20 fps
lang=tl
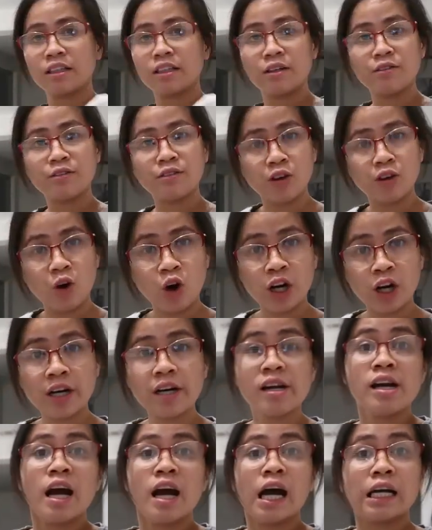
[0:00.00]
ating
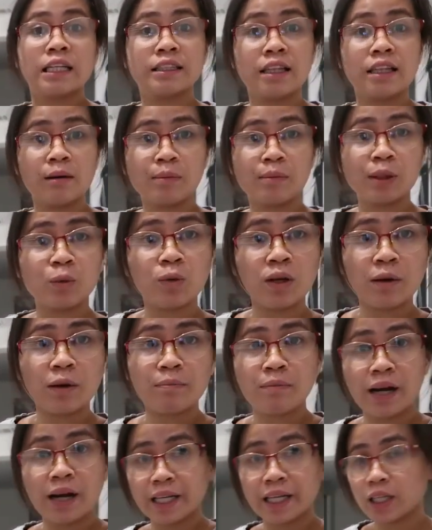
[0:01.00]
floor at dapat
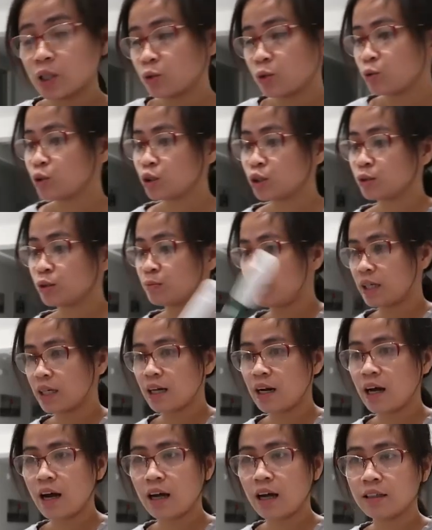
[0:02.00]
walang virus
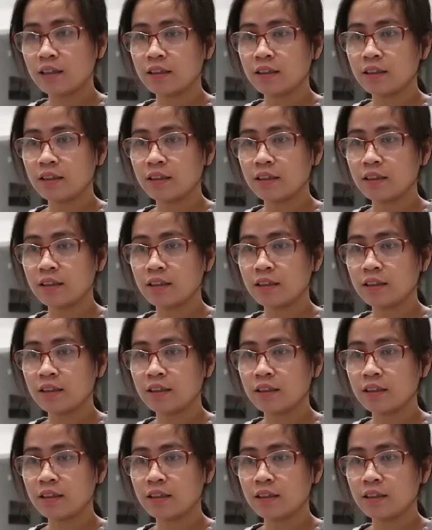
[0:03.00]
para